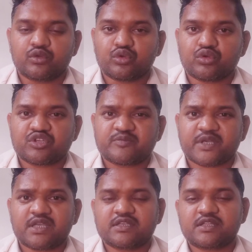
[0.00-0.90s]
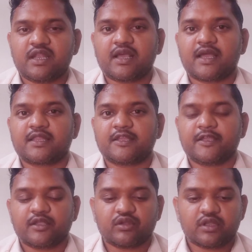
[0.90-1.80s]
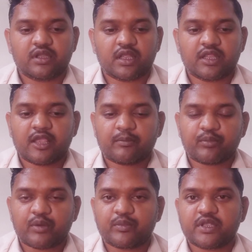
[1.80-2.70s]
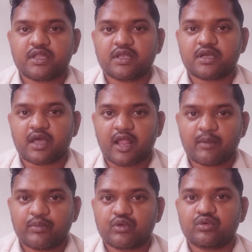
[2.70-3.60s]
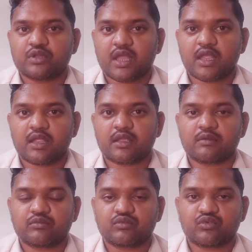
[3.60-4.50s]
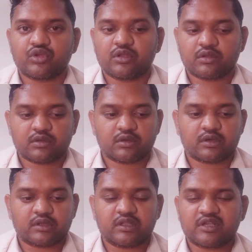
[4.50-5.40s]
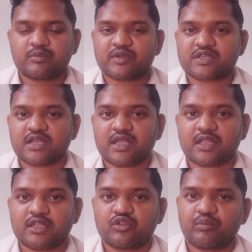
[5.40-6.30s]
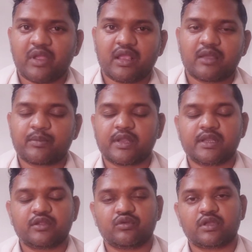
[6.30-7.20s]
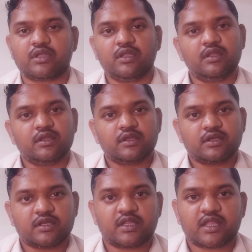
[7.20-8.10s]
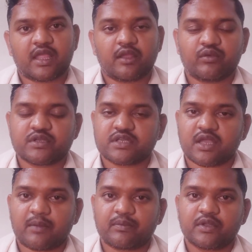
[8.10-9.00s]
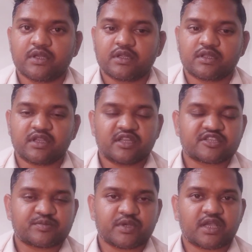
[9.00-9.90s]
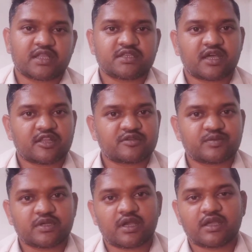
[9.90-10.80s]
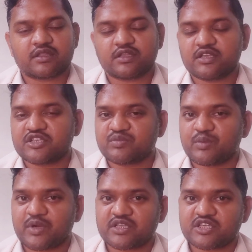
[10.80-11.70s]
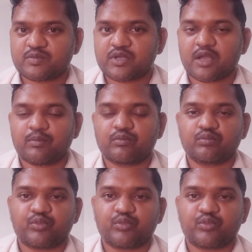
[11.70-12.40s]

दो दो एच के इसलिए लगाते हैं क्योंकि एक पंप यदि ख़राब भी होता है कोई दिक्कत परेशानी आती है तो बैकअप के लिए जो है कि रहता है वैसे आप तीन एच पी का चार एच पी का तीन एच पी पाँच एच पी का